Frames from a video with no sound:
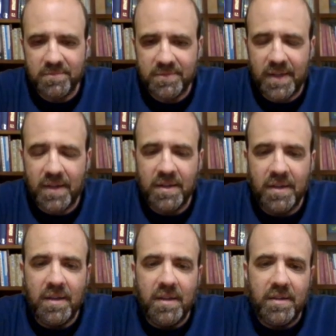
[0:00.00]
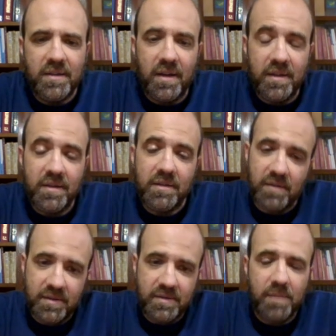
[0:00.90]
tá? E aí,
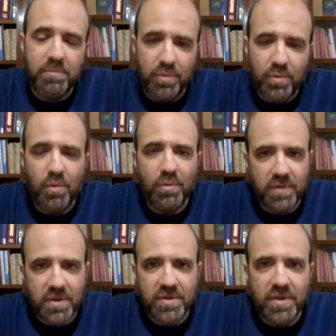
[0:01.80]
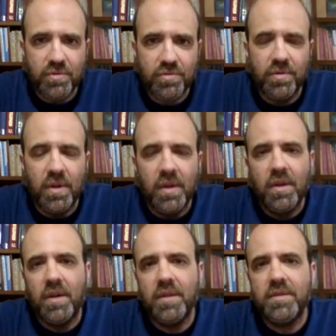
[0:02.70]
até por conta disso,
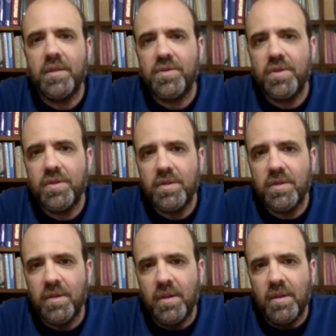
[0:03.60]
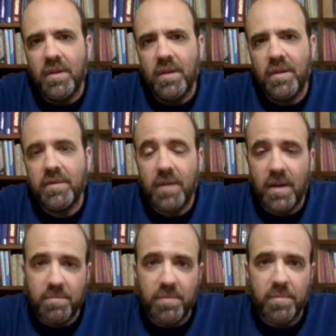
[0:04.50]
antes da gente eh,
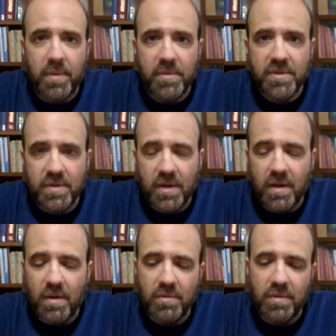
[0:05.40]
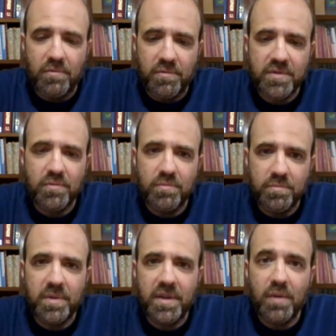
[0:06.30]
entrar propriamente na aula, eu vou fazer
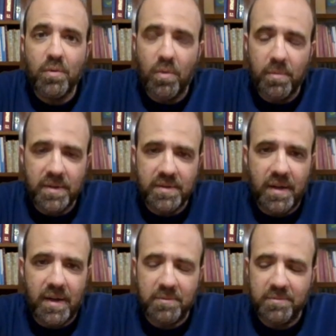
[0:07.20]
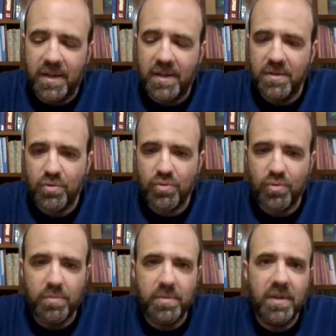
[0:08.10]
um pequeno comentário, né,
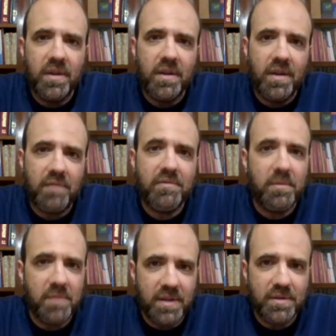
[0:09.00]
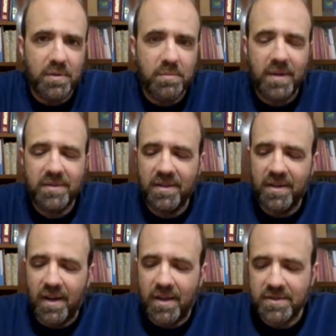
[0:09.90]
sobre a família
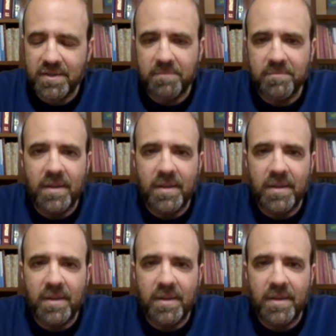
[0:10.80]
Enterobacteriaceae.